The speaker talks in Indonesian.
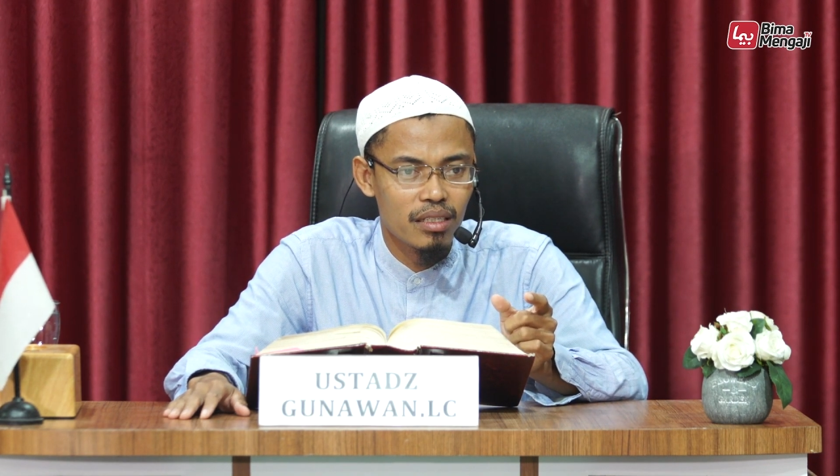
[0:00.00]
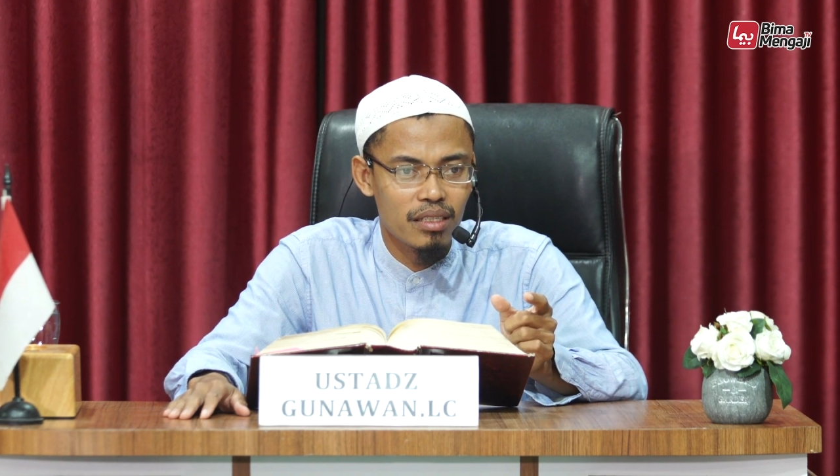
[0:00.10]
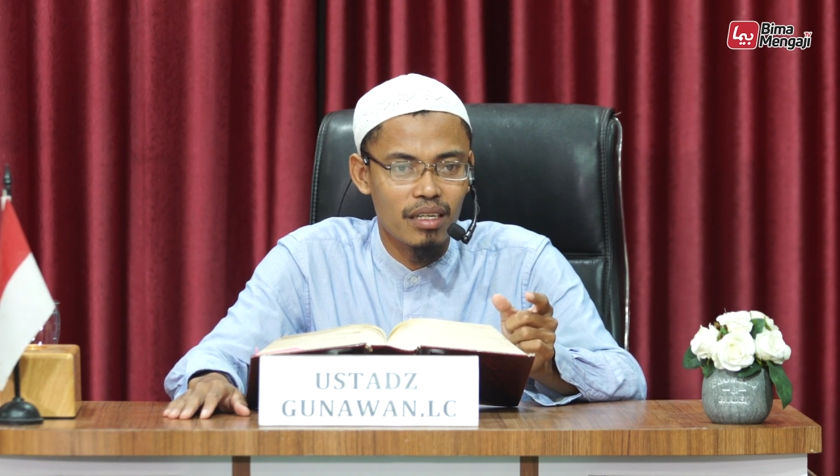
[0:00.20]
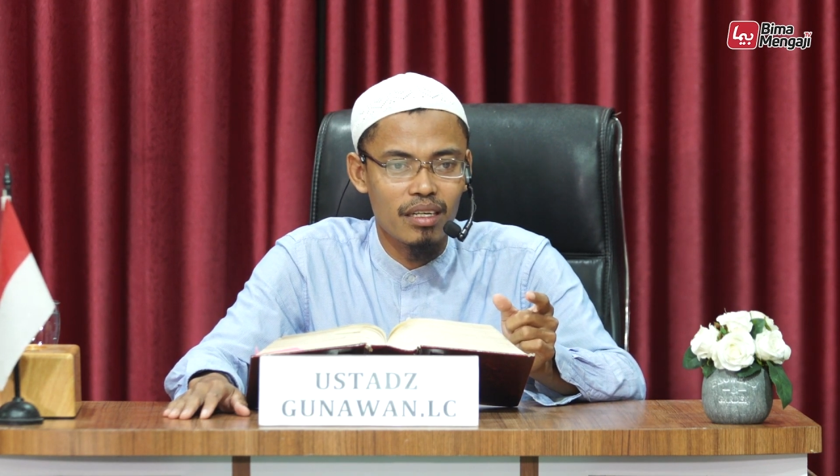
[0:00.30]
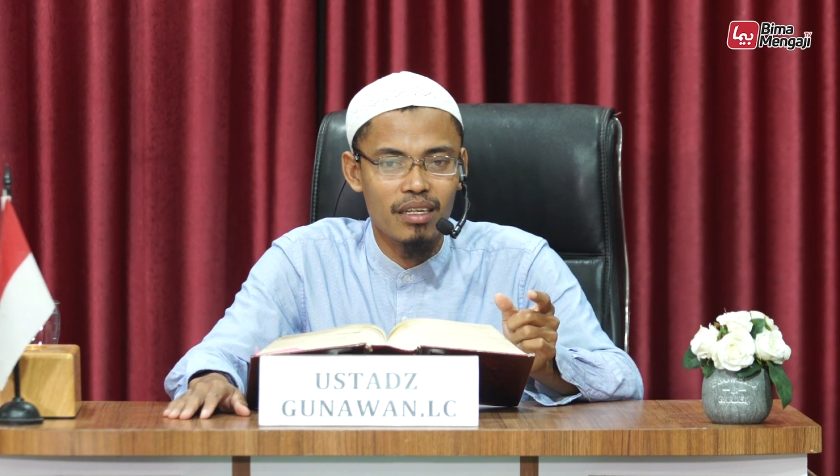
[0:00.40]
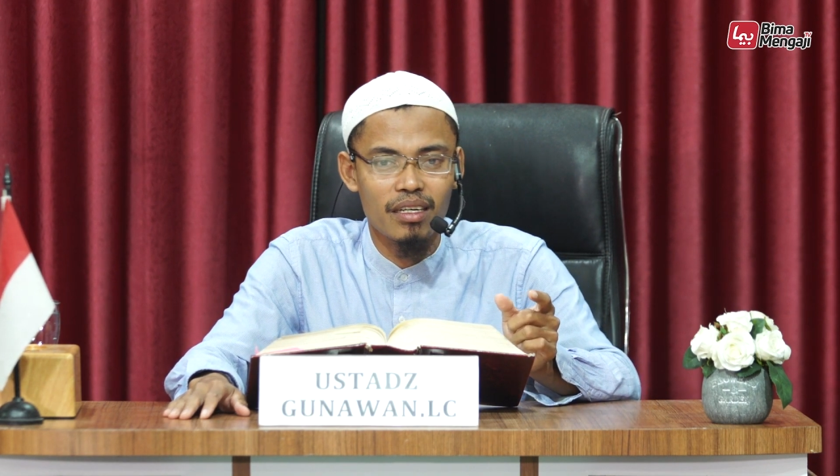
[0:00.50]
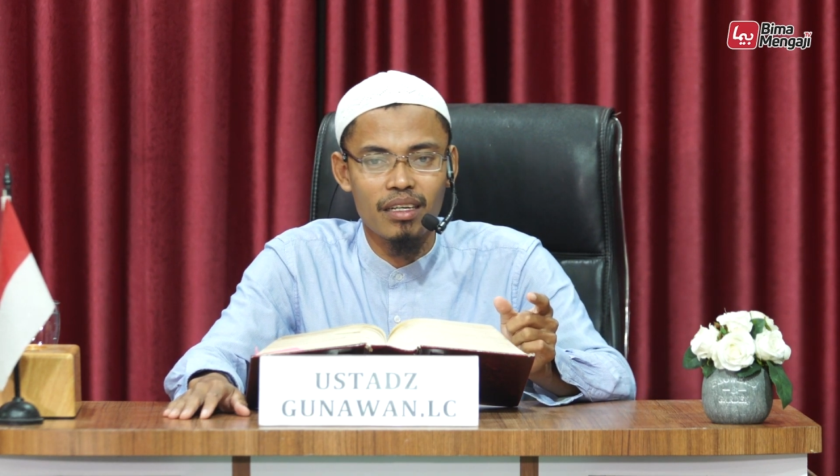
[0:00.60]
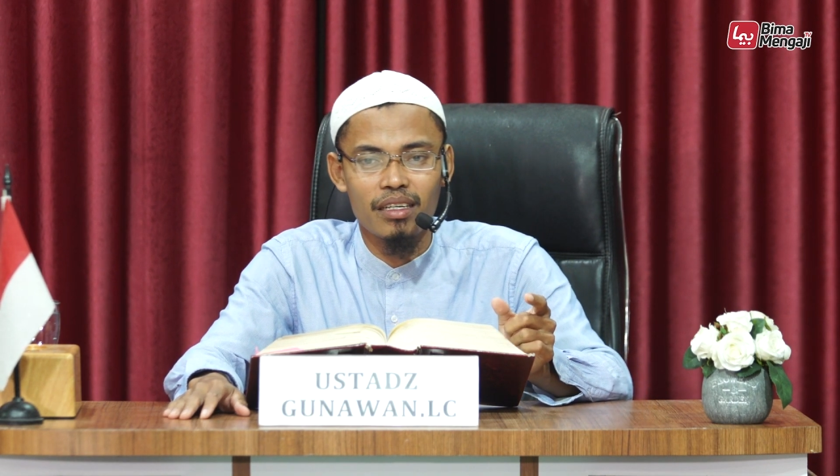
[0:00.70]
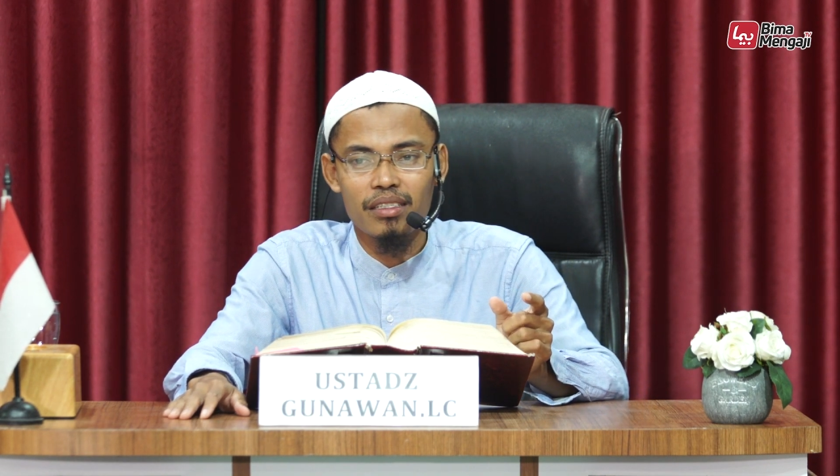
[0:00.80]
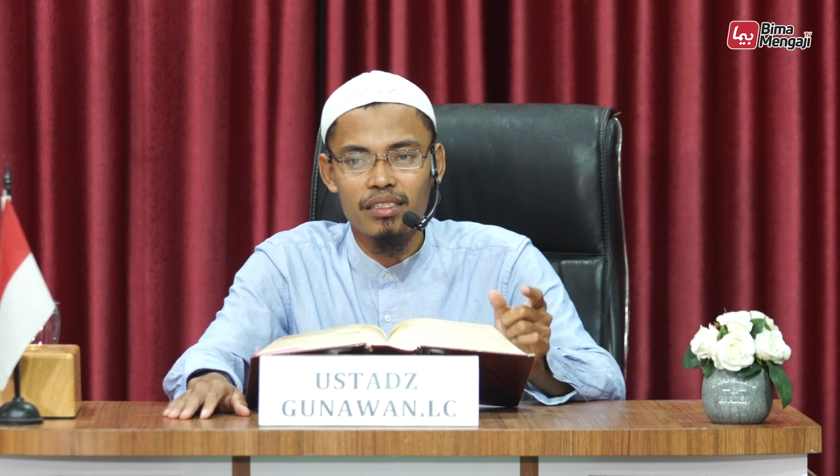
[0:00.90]
Ya,
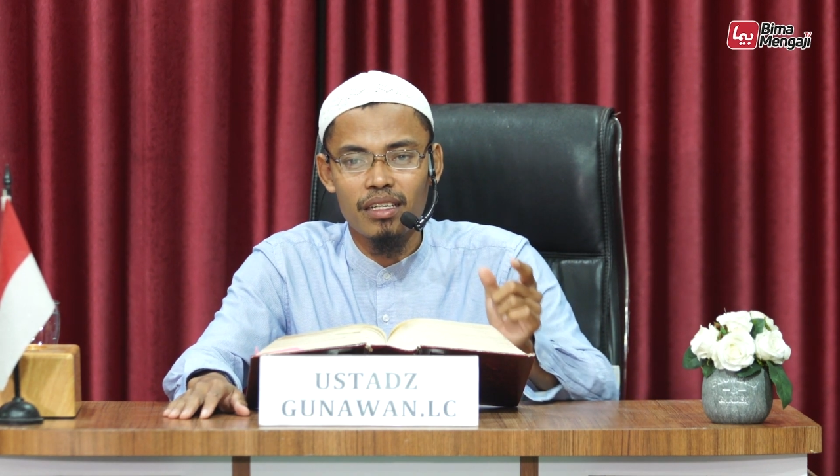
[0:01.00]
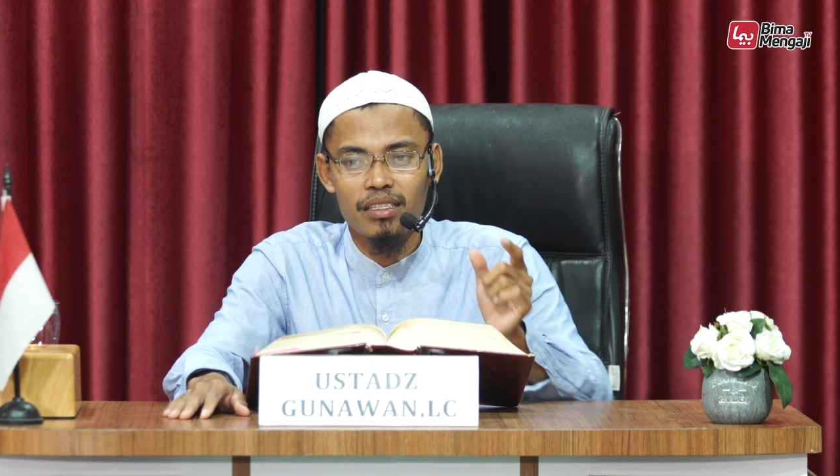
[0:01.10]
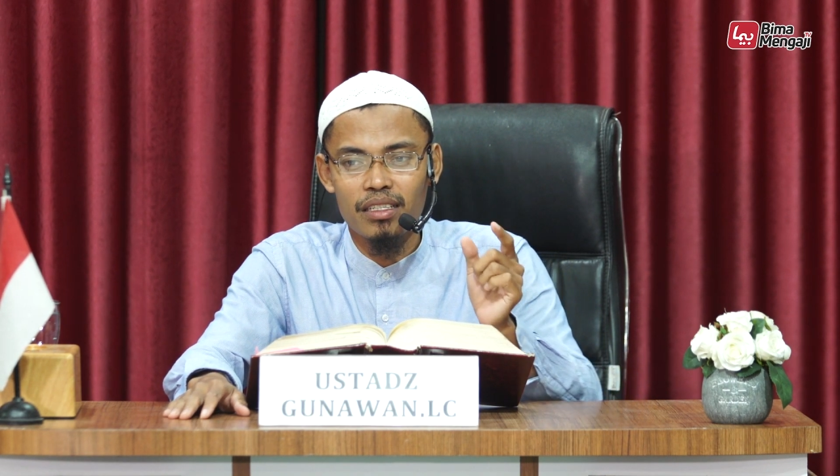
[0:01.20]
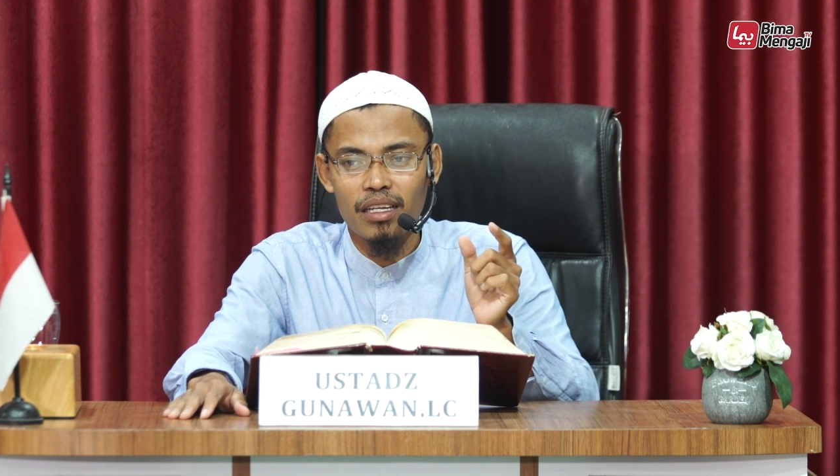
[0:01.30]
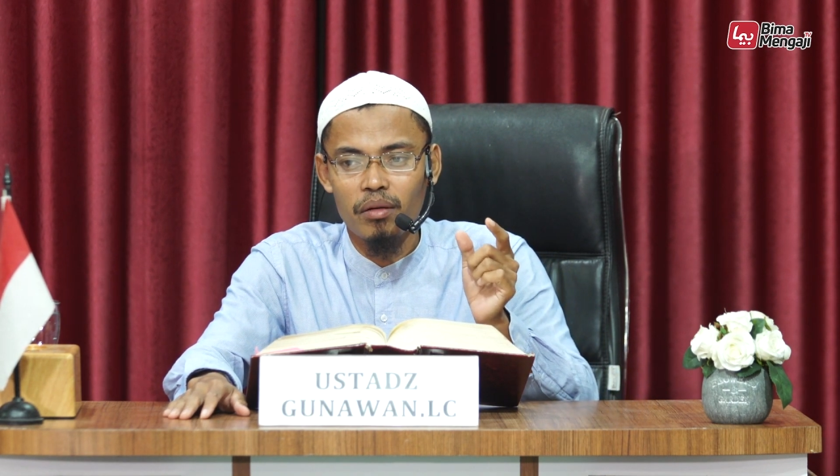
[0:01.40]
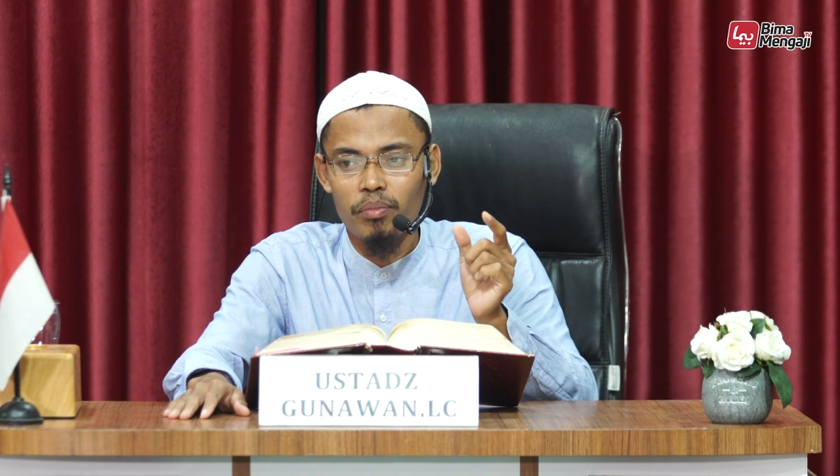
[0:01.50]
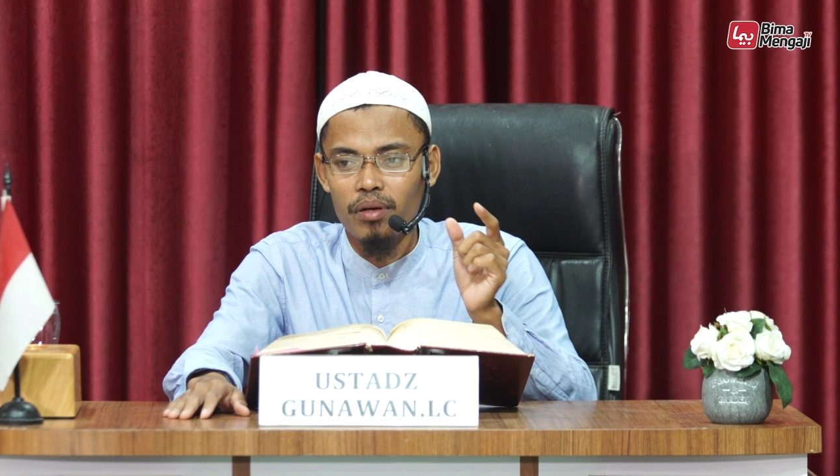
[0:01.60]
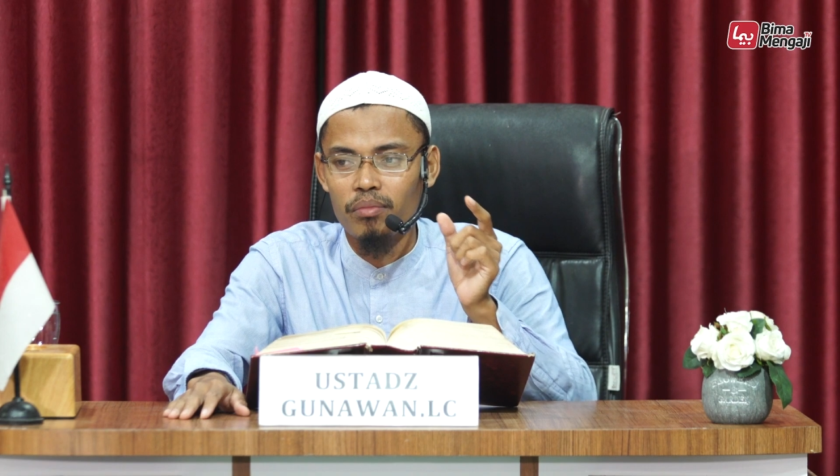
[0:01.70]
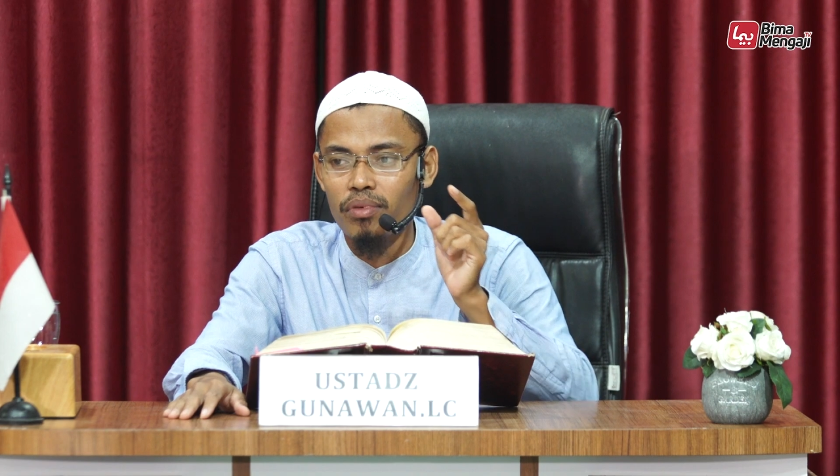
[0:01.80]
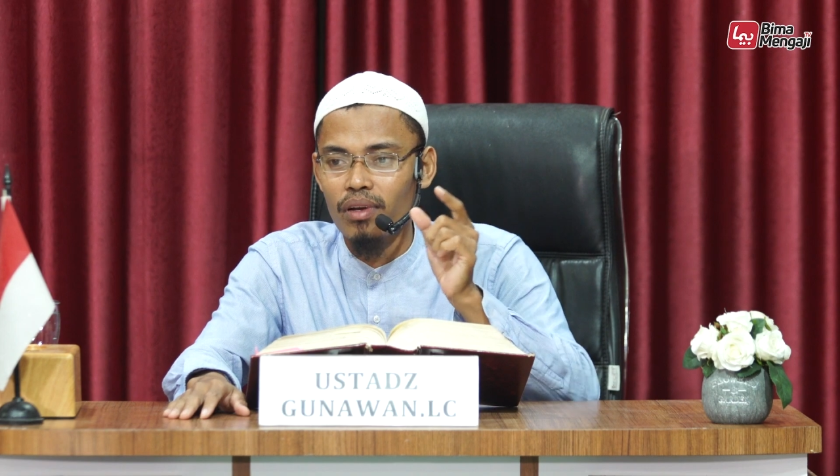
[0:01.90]
sisanya
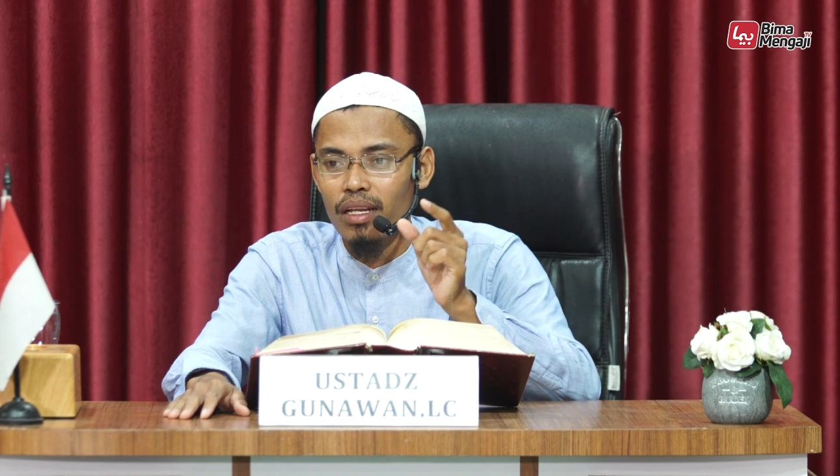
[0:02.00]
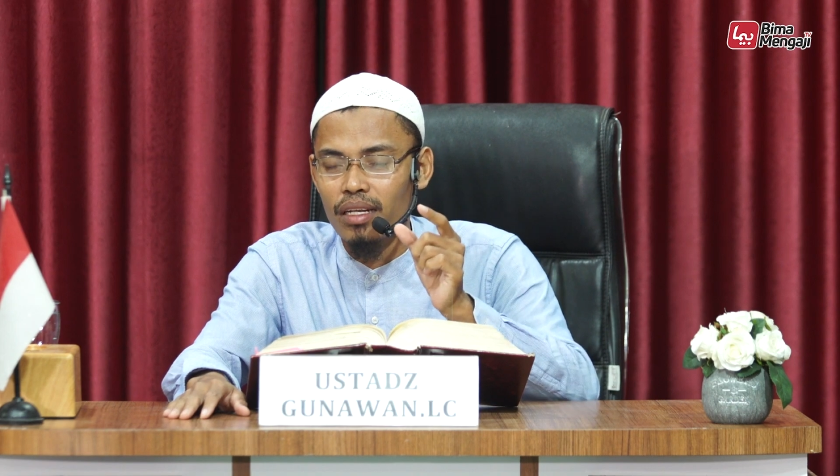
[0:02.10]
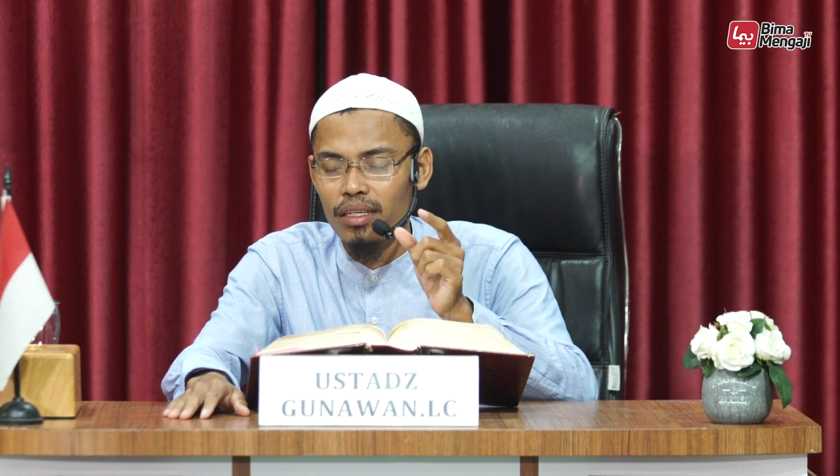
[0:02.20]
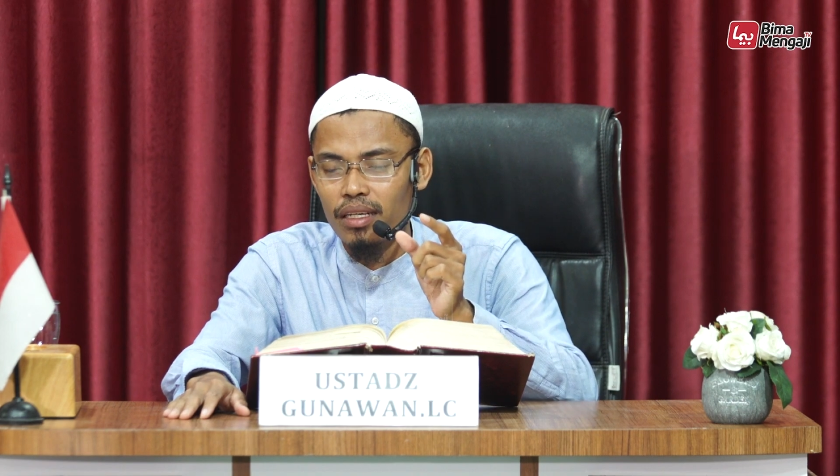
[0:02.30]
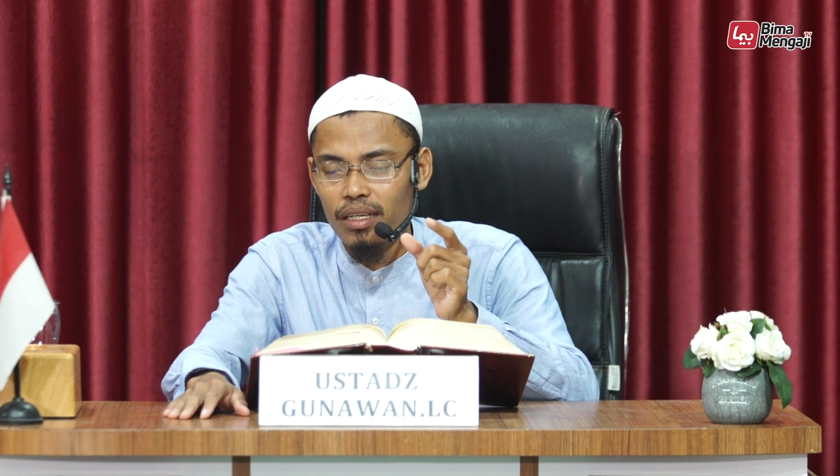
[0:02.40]
delapan bulan